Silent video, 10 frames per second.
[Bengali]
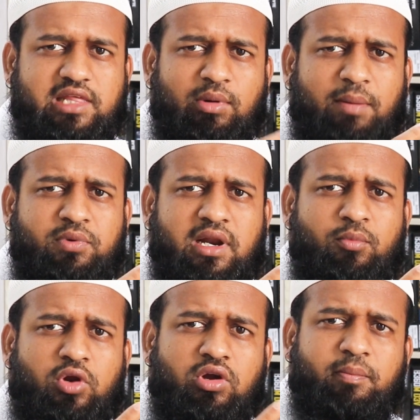যেমন
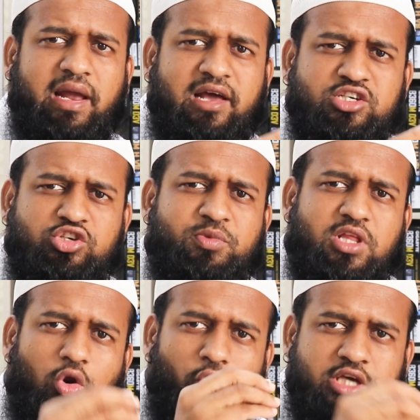আপনারা মনে করেন বাংলাদেশের
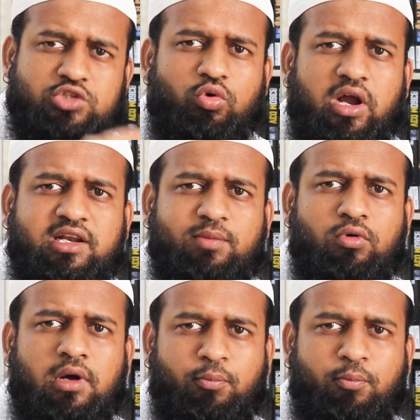সবচেয়ে লোয়েস্ট কোয়ালিটির